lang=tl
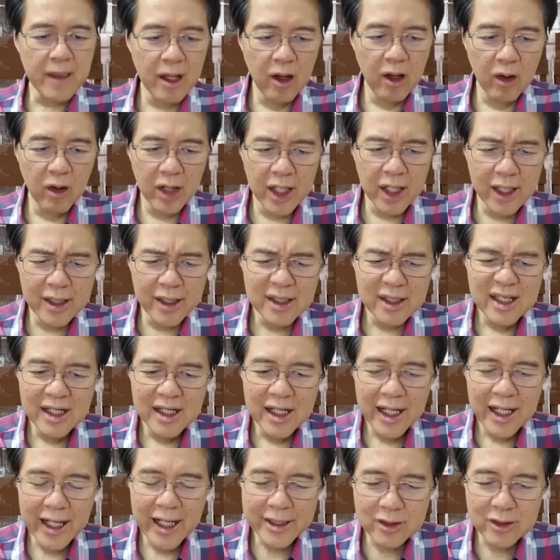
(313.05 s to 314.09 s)

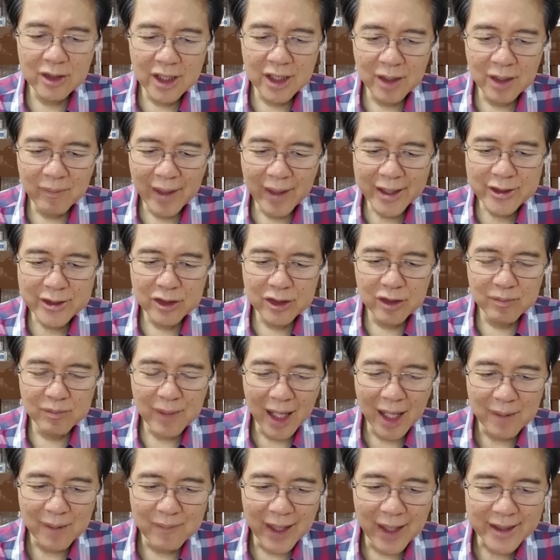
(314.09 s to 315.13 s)
Okay? Ito naman yung
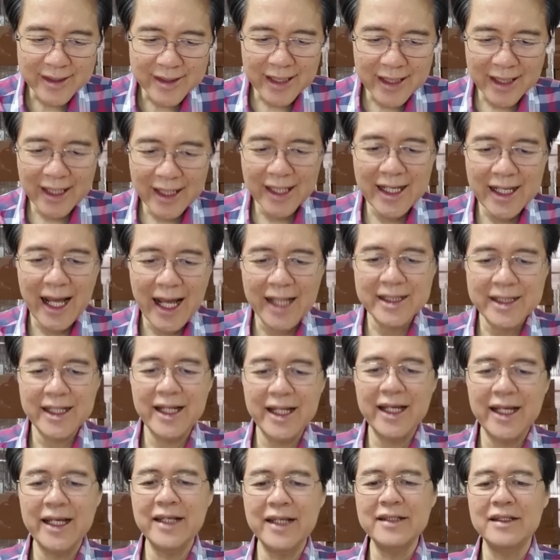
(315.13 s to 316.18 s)
babantayan
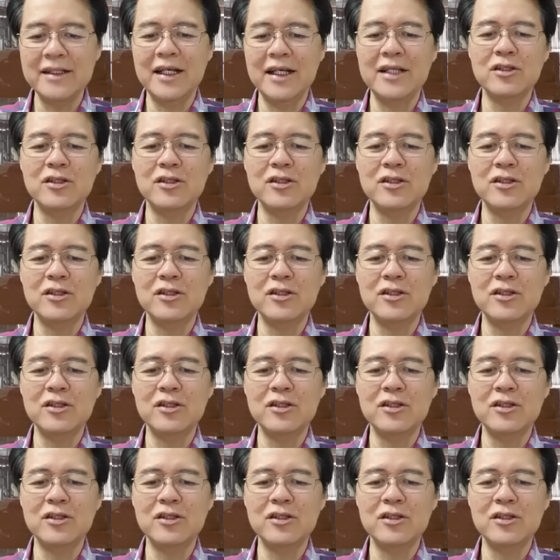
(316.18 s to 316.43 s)
natin.